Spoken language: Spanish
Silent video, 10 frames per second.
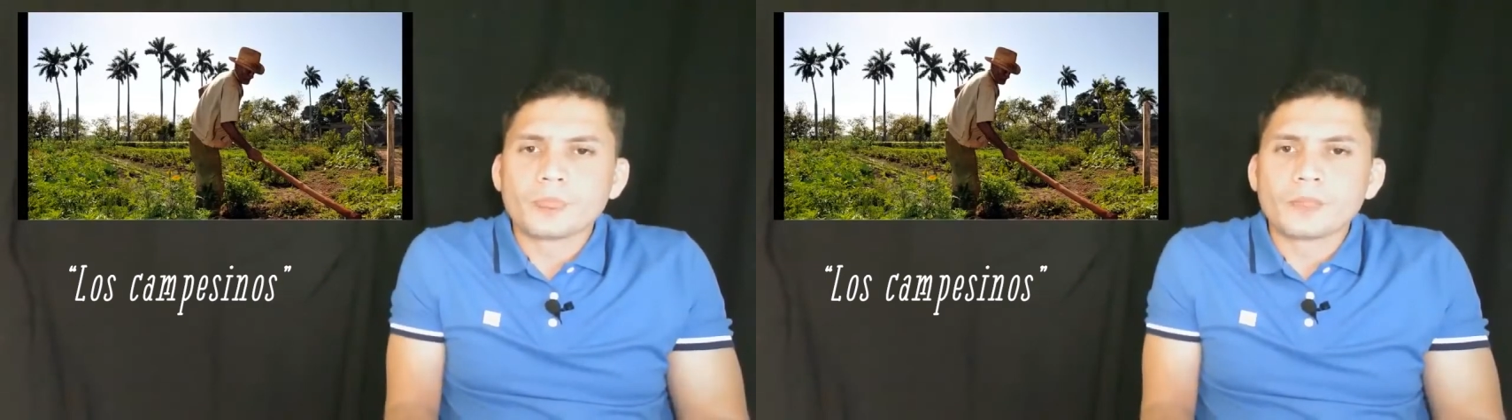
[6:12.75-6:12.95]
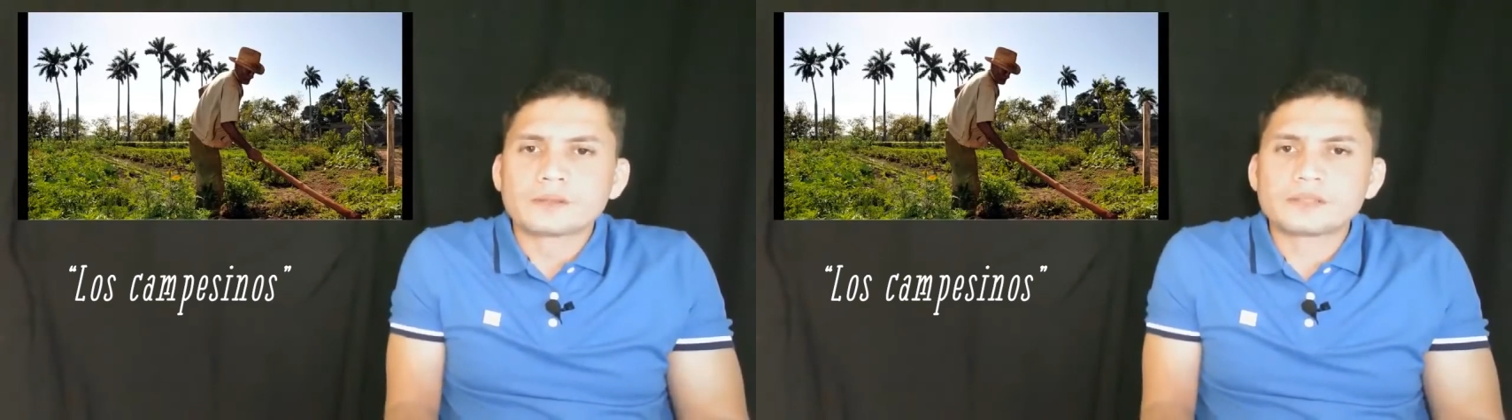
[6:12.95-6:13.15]

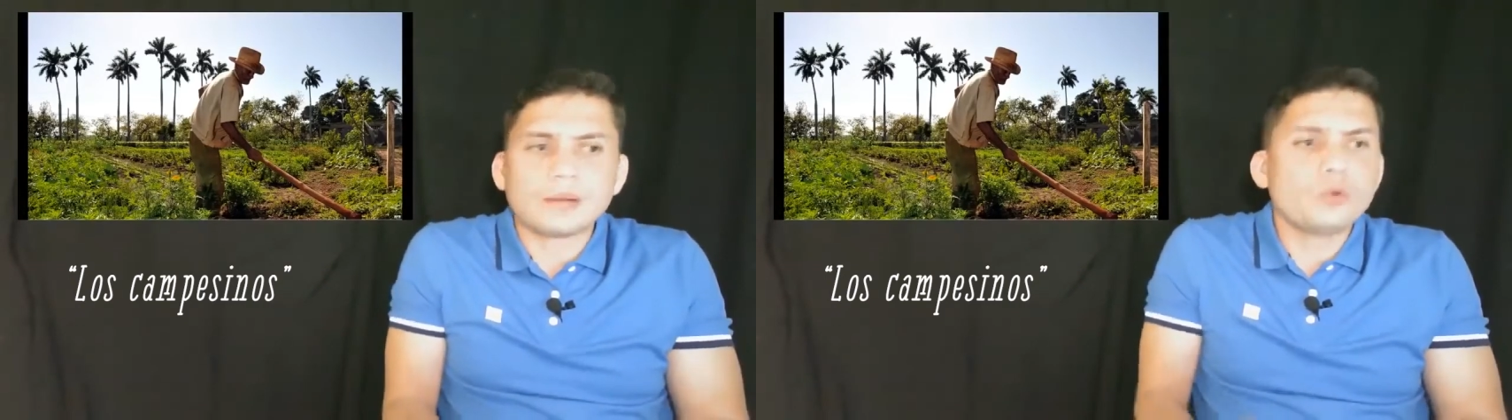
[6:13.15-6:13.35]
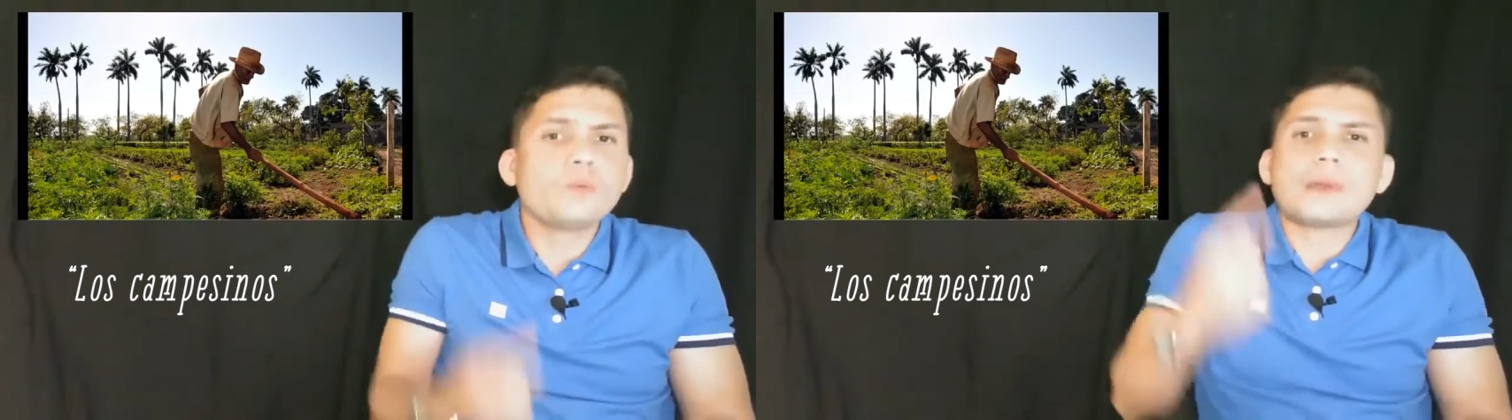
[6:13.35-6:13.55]

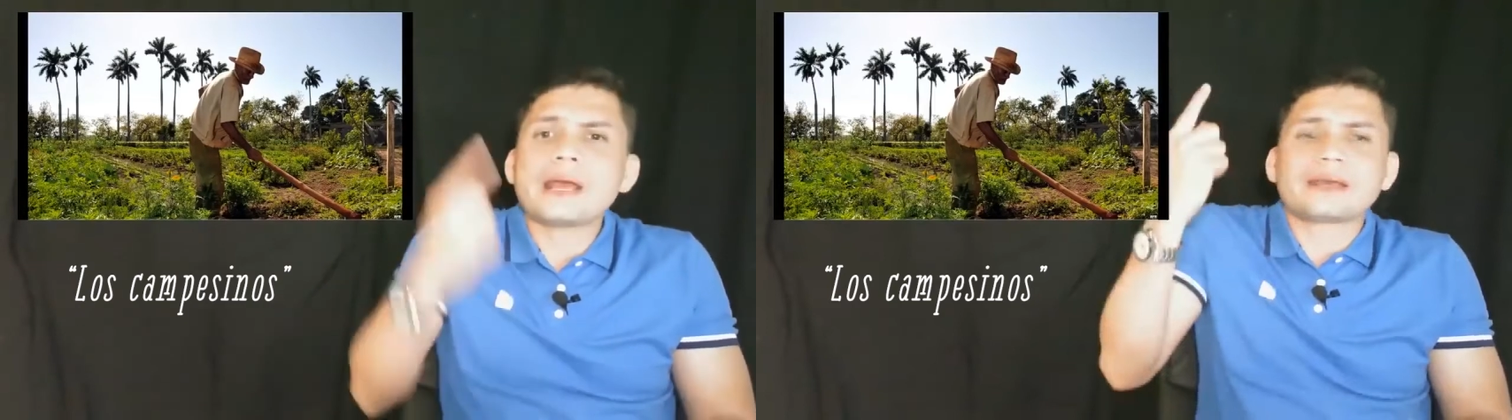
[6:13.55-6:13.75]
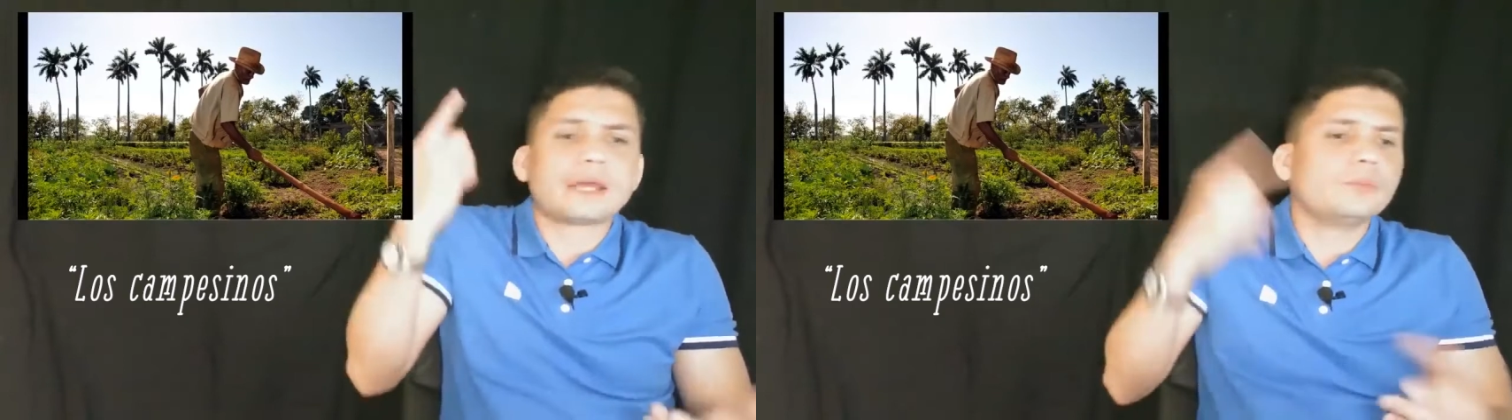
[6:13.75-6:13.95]
Salvo un
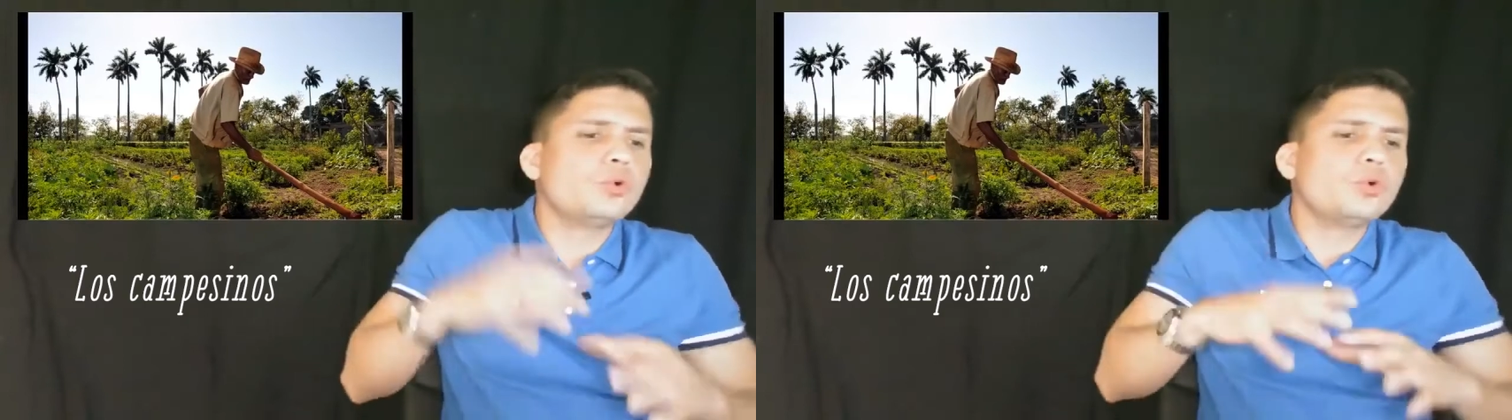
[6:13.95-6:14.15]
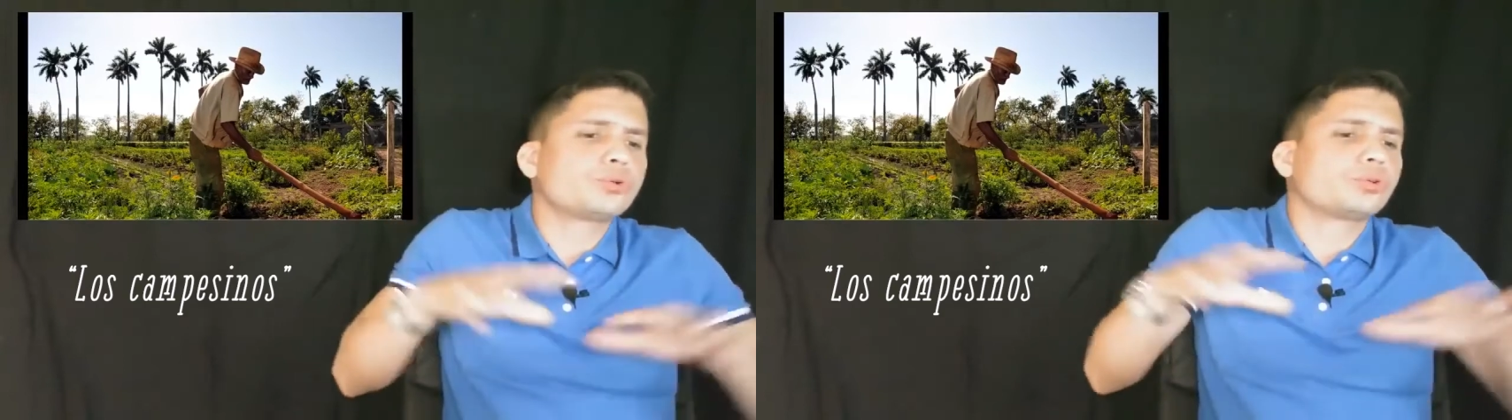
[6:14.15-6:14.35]
mes que hay
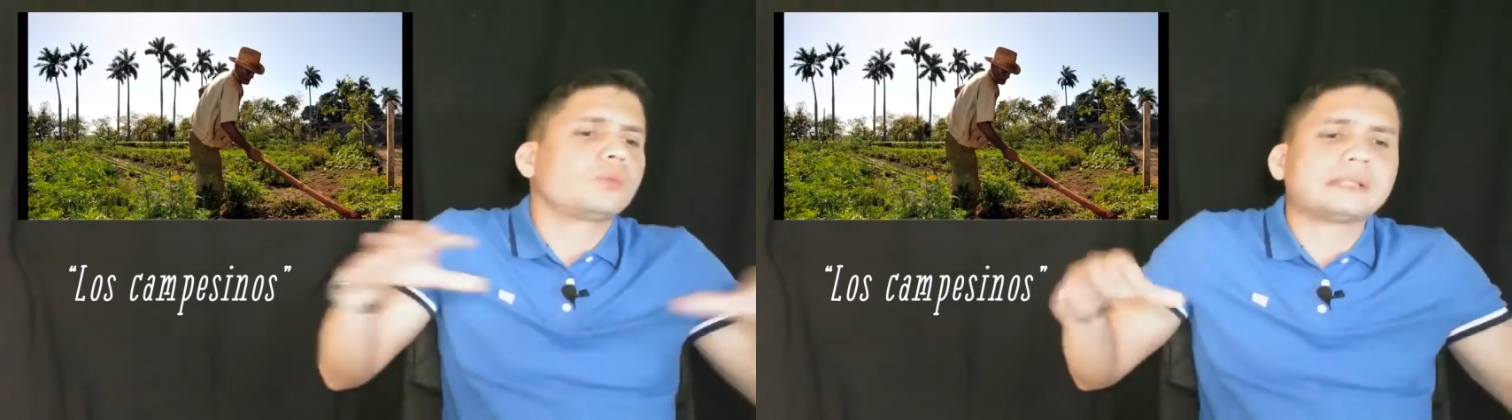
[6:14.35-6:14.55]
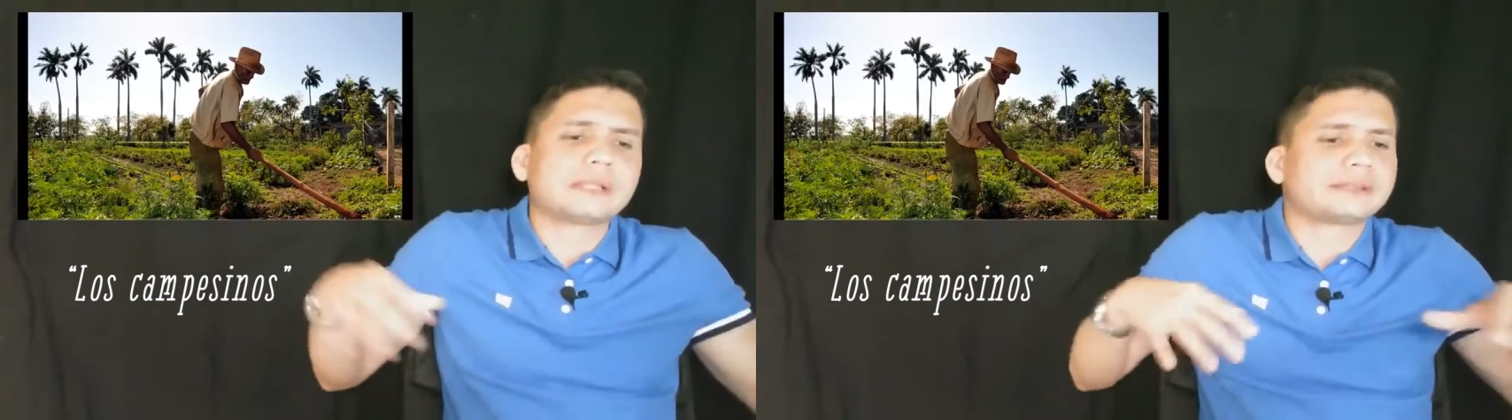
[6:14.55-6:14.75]
mucho tomate que se